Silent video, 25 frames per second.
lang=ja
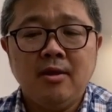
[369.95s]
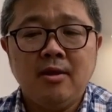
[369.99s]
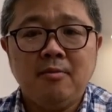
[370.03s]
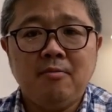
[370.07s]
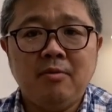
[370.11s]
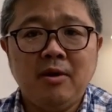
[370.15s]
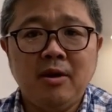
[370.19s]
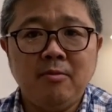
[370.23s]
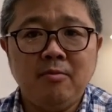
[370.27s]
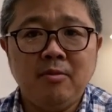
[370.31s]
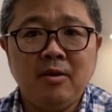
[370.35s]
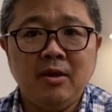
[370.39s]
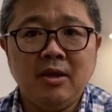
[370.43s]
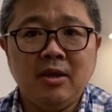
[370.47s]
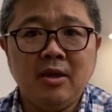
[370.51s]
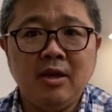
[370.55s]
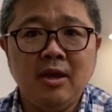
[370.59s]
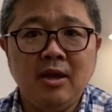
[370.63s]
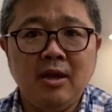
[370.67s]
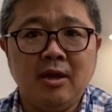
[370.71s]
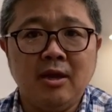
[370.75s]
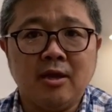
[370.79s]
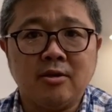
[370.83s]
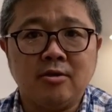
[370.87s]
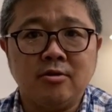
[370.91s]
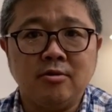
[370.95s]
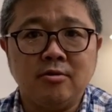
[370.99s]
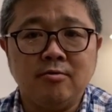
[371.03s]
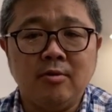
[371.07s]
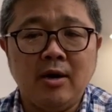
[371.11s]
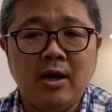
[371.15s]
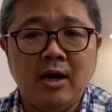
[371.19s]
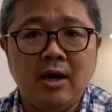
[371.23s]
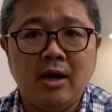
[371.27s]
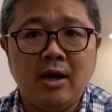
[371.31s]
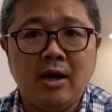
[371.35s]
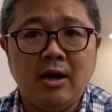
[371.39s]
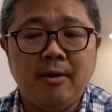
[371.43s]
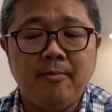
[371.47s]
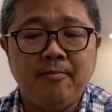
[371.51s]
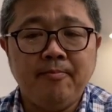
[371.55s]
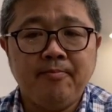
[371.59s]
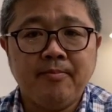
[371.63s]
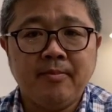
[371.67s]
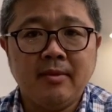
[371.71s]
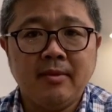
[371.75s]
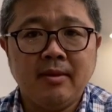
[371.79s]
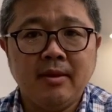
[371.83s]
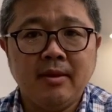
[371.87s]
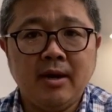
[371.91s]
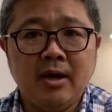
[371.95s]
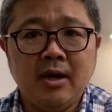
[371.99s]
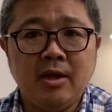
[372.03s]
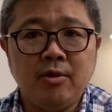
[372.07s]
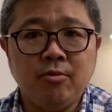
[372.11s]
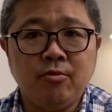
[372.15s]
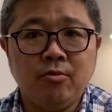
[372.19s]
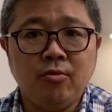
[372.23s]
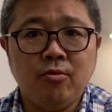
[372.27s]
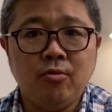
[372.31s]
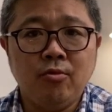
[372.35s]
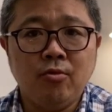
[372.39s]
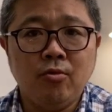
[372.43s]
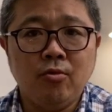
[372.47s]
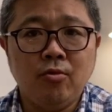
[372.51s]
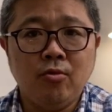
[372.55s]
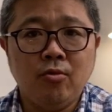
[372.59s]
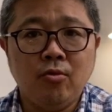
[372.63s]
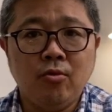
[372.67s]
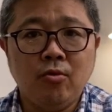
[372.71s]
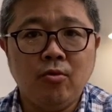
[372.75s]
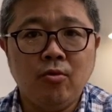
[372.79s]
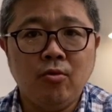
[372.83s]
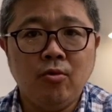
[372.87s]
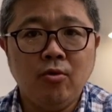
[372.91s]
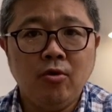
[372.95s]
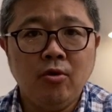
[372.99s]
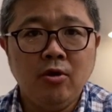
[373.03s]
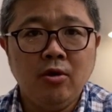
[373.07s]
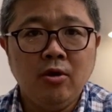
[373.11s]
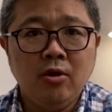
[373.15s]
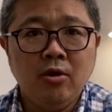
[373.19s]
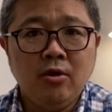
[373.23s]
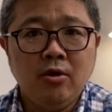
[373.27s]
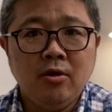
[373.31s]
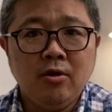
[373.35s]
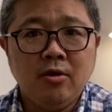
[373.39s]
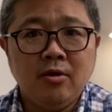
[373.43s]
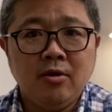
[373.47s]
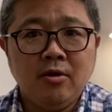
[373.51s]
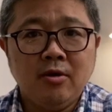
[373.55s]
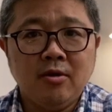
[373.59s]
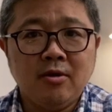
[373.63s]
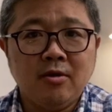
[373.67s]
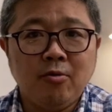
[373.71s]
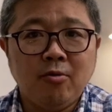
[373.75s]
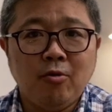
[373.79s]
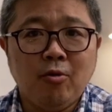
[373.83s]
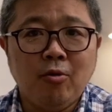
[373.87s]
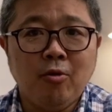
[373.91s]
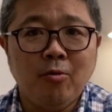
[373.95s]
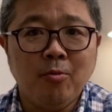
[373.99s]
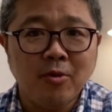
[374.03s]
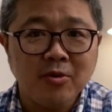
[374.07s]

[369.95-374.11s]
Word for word: で、売買契約は、あのー、